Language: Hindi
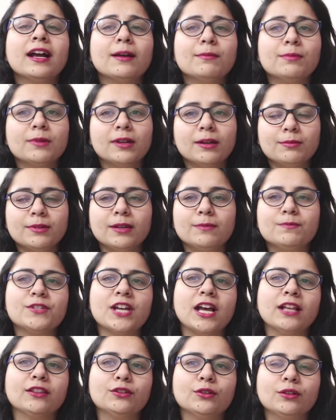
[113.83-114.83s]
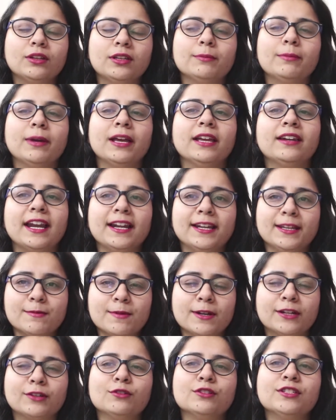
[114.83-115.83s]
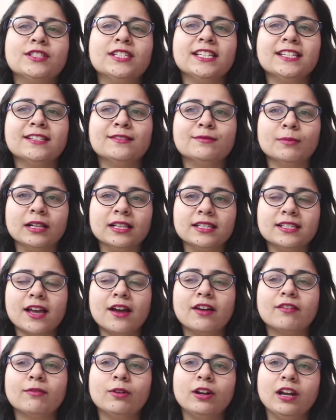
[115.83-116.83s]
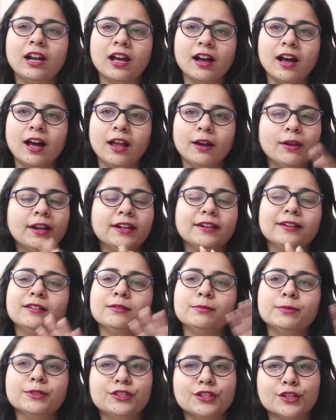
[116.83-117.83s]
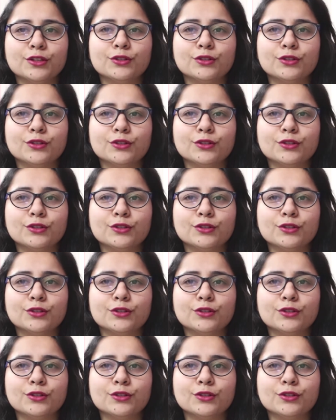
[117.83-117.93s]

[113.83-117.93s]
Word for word: कभी कभी आप चाहते हो कि भाई रेडीमेड कुछ चीज़ मिल जाए और वो लगा लो एंड यूल बी